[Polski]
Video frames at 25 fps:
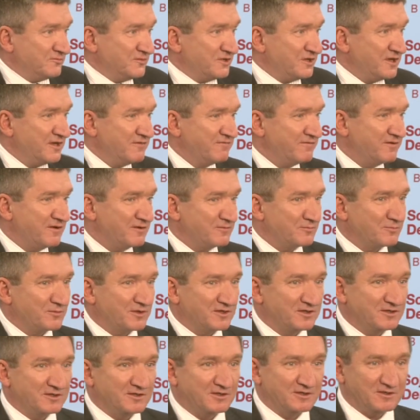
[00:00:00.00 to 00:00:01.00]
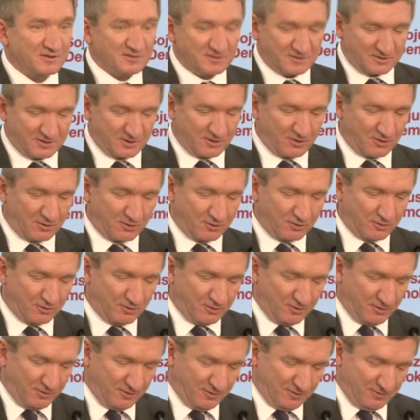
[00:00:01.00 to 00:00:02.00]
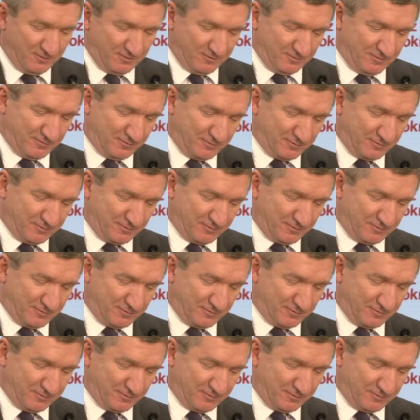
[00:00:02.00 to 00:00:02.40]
Nie wiem, e, co e,